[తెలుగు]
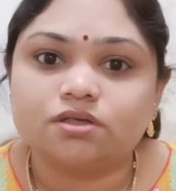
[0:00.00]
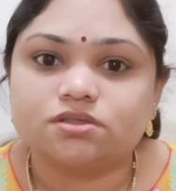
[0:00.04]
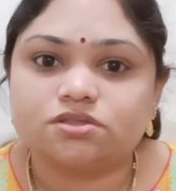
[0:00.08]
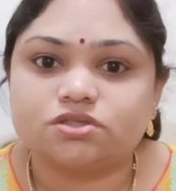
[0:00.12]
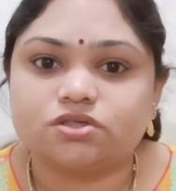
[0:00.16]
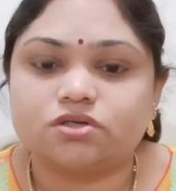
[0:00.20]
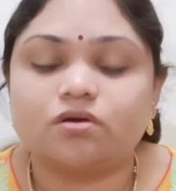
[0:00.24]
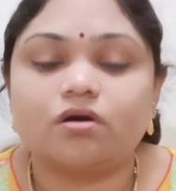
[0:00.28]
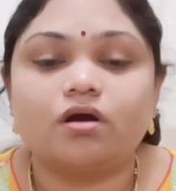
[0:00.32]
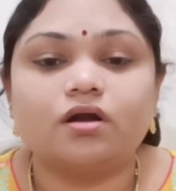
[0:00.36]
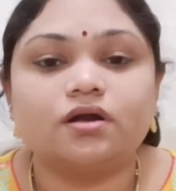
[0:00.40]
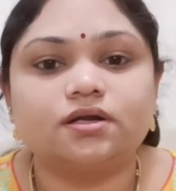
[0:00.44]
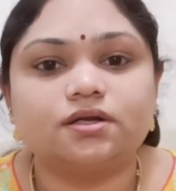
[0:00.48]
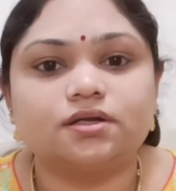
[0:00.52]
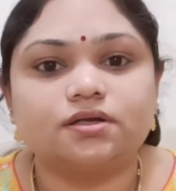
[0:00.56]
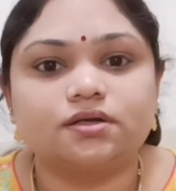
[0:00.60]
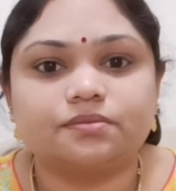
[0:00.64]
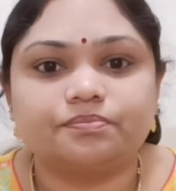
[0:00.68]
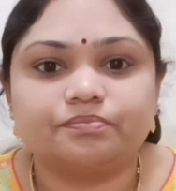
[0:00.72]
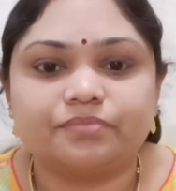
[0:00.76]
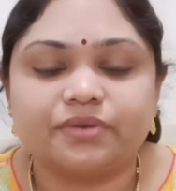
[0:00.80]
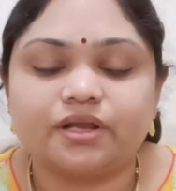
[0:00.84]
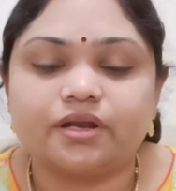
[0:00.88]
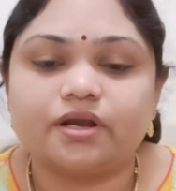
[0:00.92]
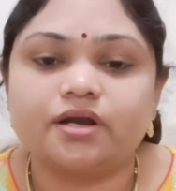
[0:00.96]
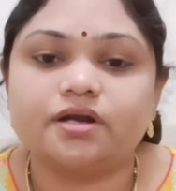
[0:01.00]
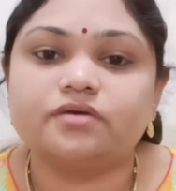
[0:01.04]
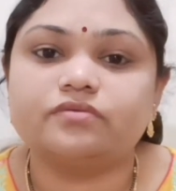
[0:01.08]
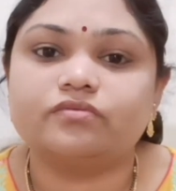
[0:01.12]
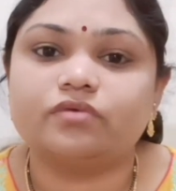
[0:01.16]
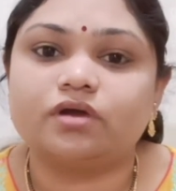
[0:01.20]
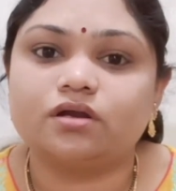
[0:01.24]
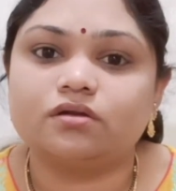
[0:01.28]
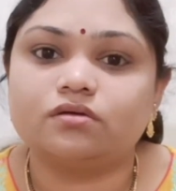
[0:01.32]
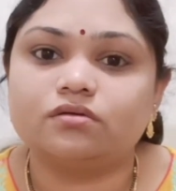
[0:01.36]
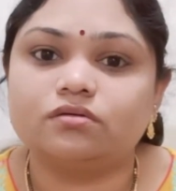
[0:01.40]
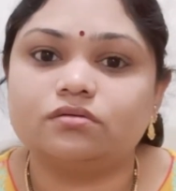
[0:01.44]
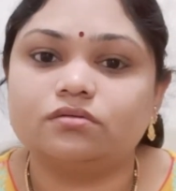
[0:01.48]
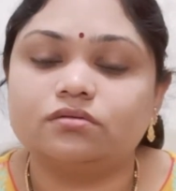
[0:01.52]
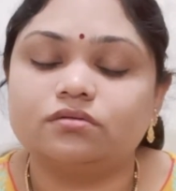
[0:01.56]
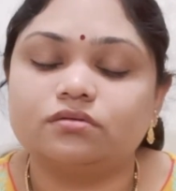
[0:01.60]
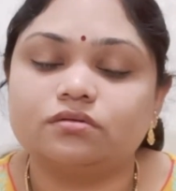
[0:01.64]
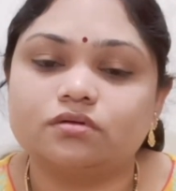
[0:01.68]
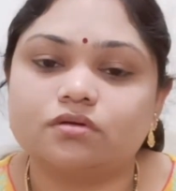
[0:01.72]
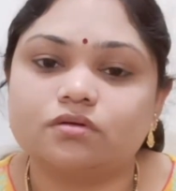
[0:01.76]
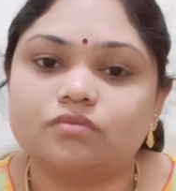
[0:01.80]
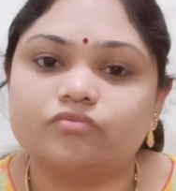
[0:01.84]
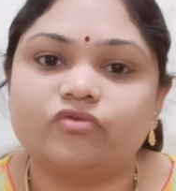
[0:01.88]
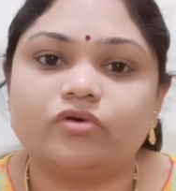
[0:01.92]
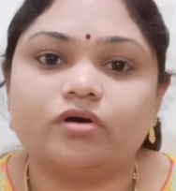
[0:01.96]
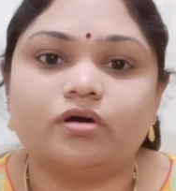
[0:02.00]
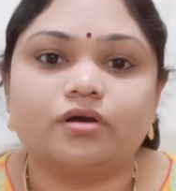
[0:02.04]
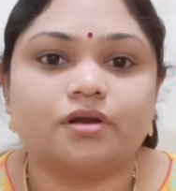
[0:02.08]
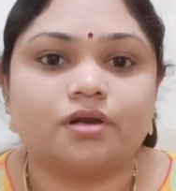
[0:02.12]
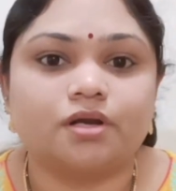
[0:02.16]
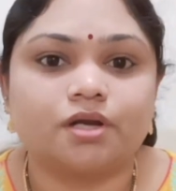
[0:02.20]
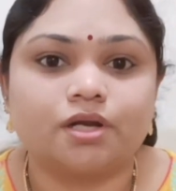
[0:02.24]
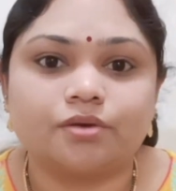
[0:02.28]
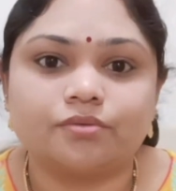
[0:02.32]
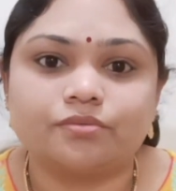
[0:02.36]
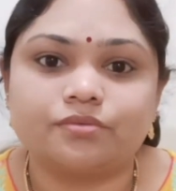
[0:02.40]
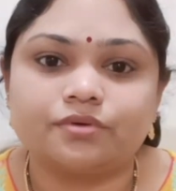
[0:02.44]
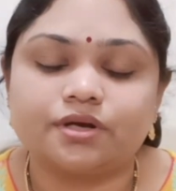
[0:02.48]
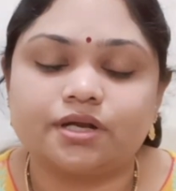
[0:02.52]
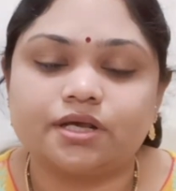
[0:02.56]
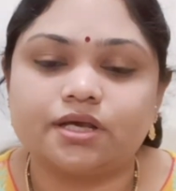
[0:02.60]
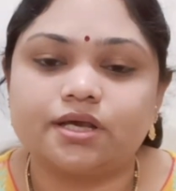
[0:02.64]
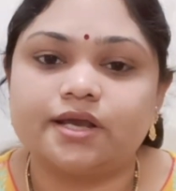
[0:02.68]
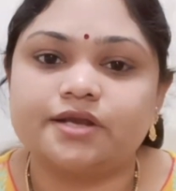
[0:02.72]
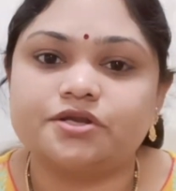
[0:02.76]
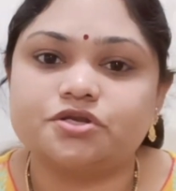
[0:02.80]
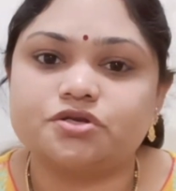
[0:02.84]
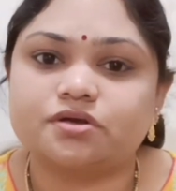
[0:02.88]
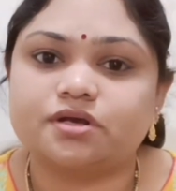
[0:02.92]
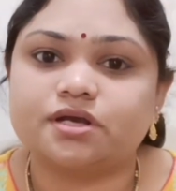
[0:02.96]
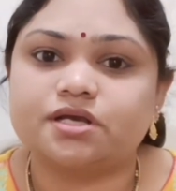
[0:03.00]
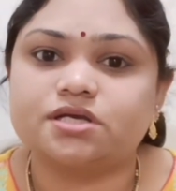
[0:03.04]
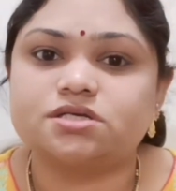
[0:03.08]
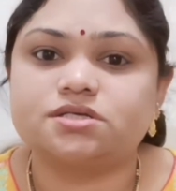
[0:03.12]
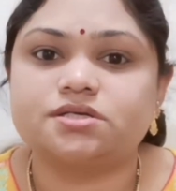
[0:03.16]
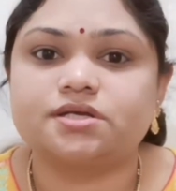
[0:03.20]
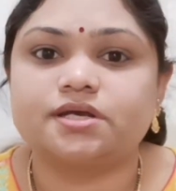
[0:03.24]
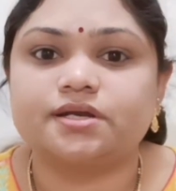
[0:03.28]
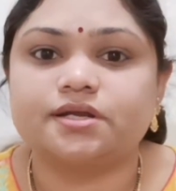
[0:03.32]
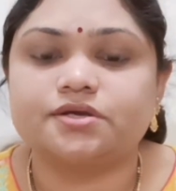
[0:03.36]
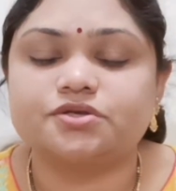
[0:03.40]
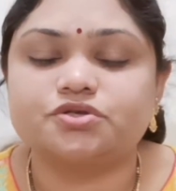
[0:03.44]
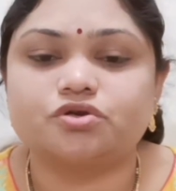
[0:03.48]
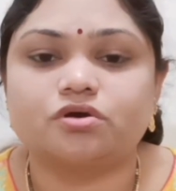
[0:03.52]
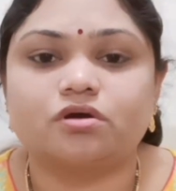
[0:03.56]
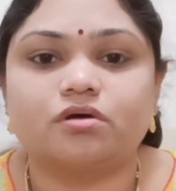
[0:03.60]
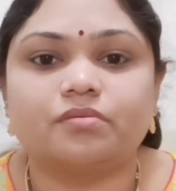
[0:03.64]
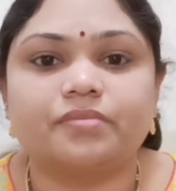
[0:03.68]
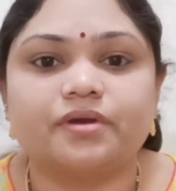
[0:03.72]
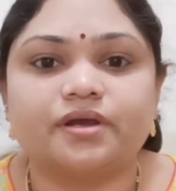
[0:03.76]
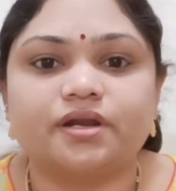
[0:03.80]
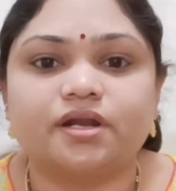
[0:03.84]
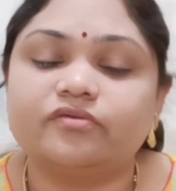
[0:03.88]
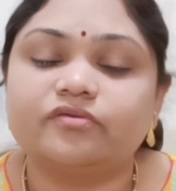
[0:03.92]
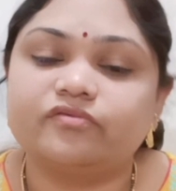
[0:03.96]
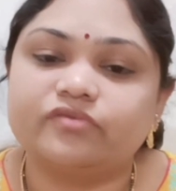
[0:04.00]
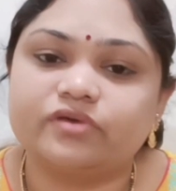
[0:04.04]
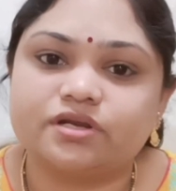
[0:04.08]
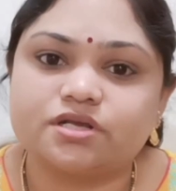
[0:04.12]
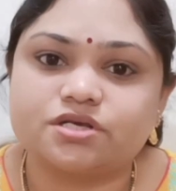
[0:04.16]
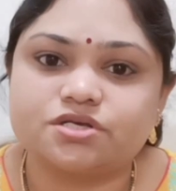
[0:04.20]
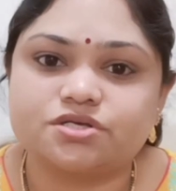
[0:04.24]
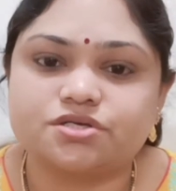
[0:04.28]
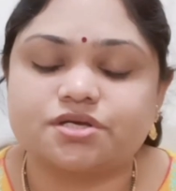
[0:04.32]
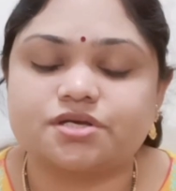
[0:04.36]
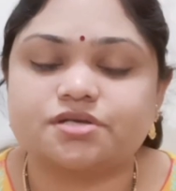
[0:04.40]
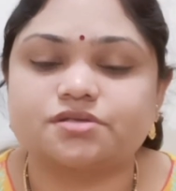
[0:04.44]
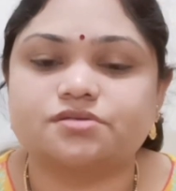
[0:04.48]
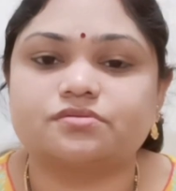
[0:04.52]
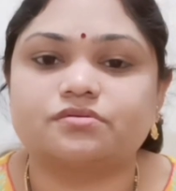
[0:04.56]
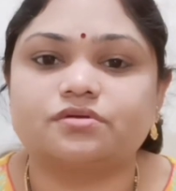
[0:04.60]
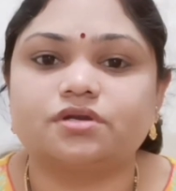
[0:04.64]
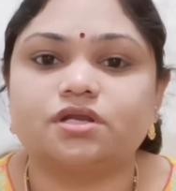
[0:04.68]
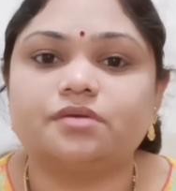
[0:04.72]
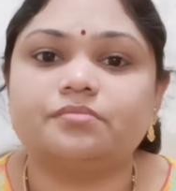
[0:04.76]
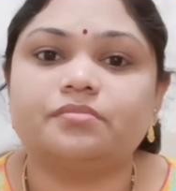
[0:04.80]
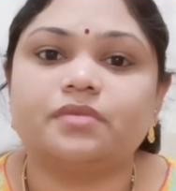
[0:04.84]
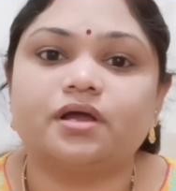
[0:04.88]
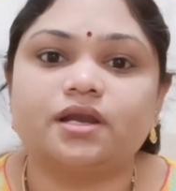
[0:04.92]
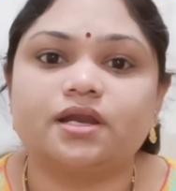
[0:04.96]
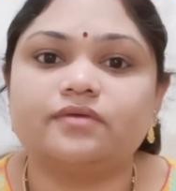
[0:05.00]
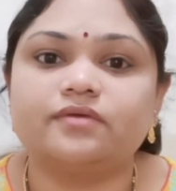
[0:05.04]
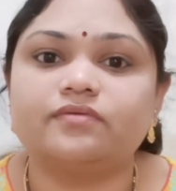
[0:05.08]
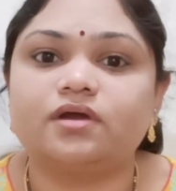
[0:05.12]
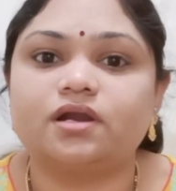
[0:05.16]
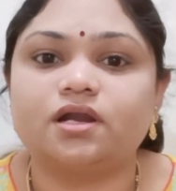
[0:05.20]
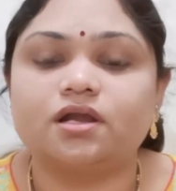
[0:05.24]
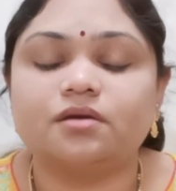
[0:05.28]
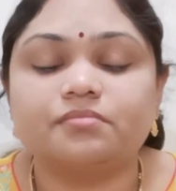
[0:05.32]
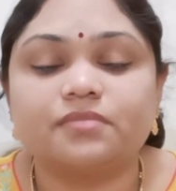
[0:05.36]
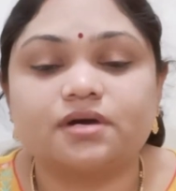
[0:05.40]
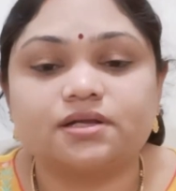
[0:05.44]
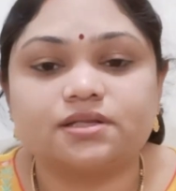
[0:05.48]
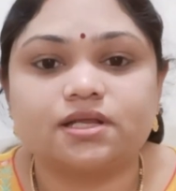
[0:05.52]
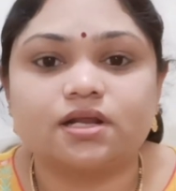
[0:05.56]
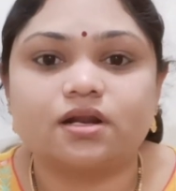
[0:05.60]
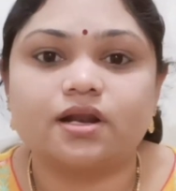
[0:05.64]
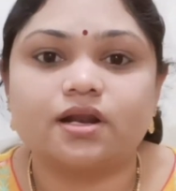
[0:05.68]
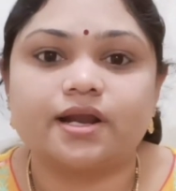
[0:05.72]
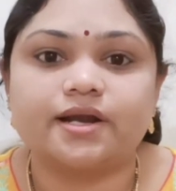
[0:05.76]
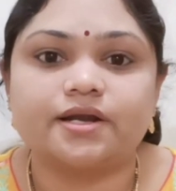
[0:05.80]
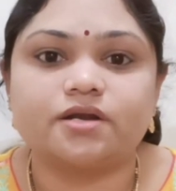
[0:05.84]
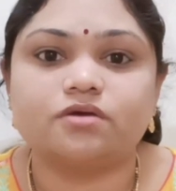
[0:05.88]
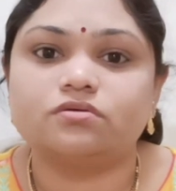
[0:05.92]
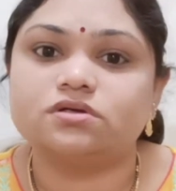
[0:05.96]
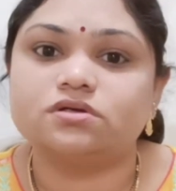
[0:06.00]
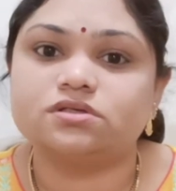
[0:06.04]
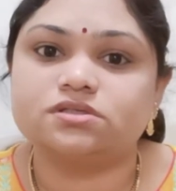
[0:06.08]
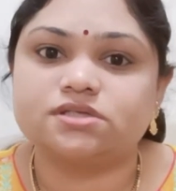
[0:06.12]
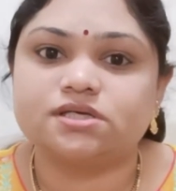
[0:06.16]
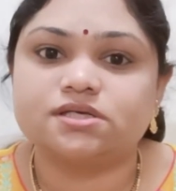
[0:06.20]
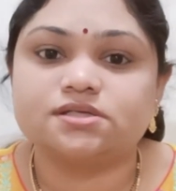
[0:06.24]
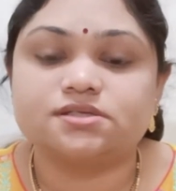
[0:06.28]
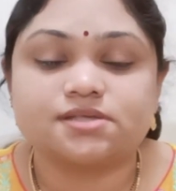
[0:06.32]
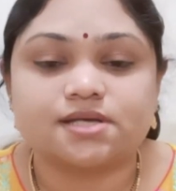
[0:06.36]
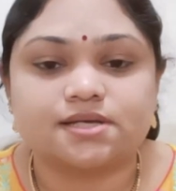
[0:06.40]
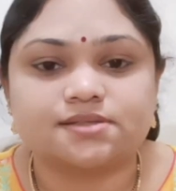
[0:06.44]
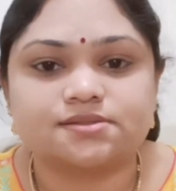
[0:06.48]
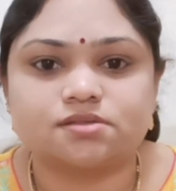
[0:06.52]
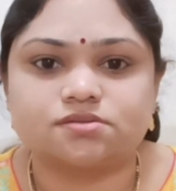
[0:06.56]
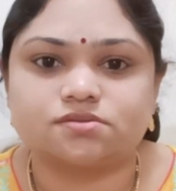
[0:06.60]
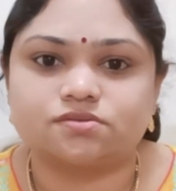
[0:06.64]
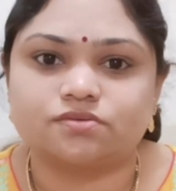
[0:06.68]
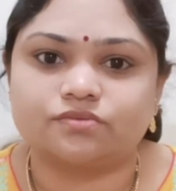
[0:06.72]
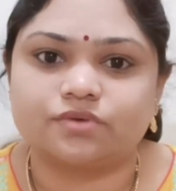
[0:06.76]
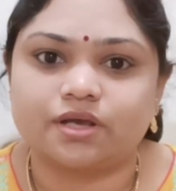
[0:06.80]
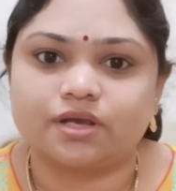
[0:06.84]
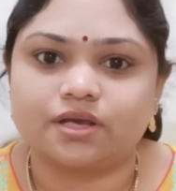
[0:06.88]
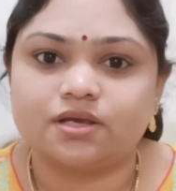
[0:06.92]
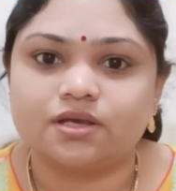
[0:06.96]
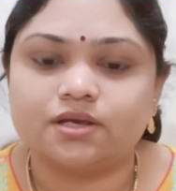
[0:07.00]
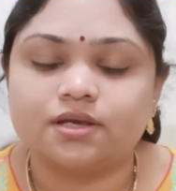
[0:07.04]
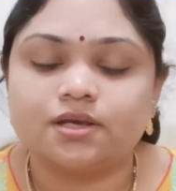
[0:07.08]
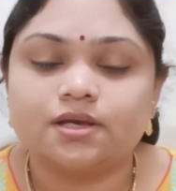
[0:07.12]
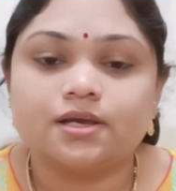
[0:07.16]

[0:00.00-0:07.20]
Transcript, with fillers: షార్ట్ పీరియడ్ వాళ్ళు ఫారెన్లో ఉండి ఎడ్యుకేషన్ అయినా జాబ్ అయినా ఫినిష్ చేసుకుని మళ్ళీ వాళ్ళ మదర్ ల్యాండ్కి వచ్చే ఛాన్సెస్ ఉన్నాయి